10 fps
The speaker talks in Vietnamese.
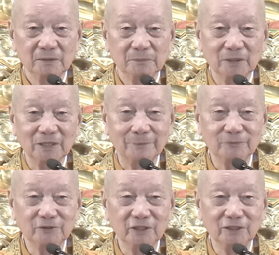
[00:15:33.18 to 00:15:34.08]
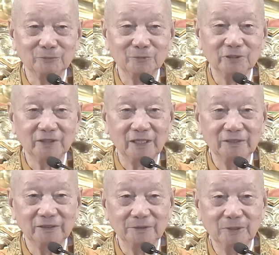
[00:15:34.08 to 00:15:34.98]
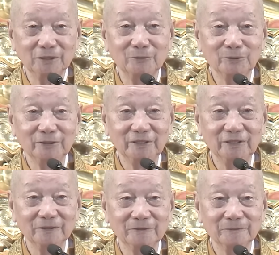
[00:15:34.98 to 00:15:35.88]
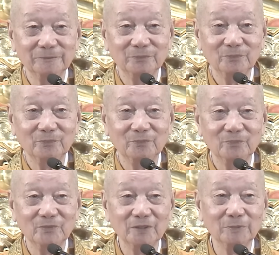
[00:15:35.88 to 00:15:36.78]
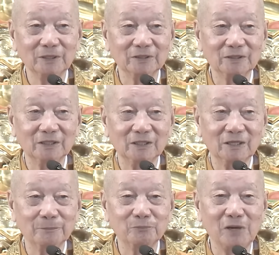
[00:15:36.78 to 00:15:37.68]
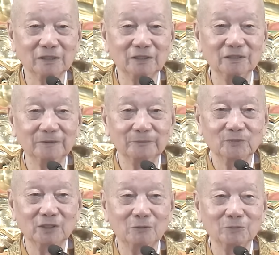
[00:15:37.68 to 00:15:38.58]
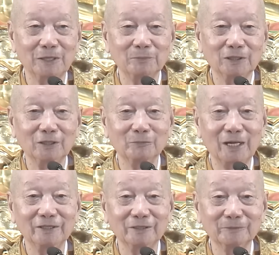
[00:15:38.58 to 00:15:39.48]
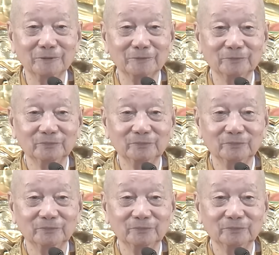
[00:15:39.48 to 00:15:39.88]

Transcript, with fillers: mình làm vừa lòng người này thì mất lòng người kia. Nhưng mà Phật thì không làm mất lòng ai hết, phải không?